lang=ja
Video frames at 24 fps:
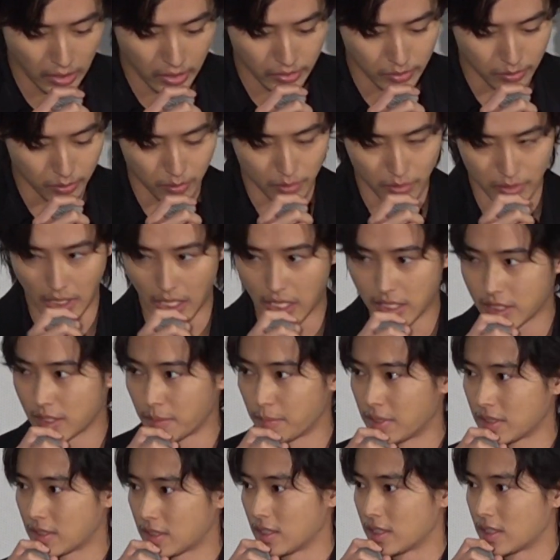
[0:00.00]
すごく大事な
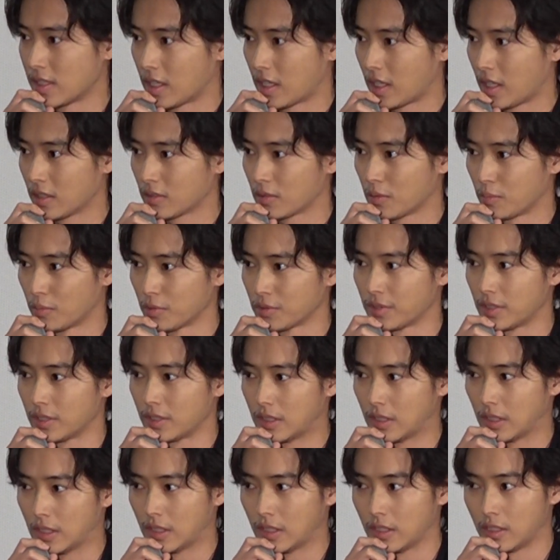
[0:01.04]
メッセージだなと思って
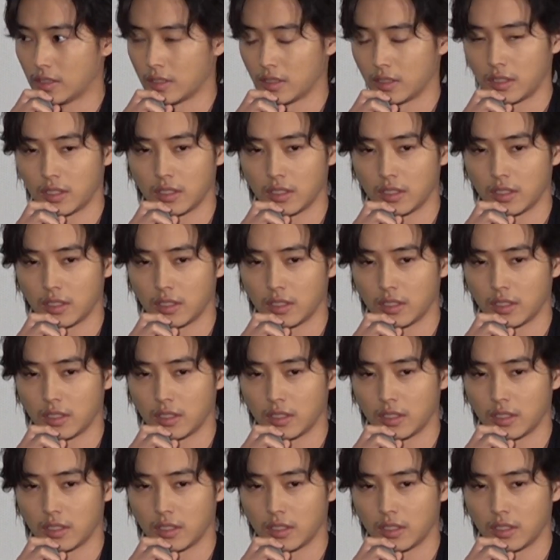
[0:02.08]
て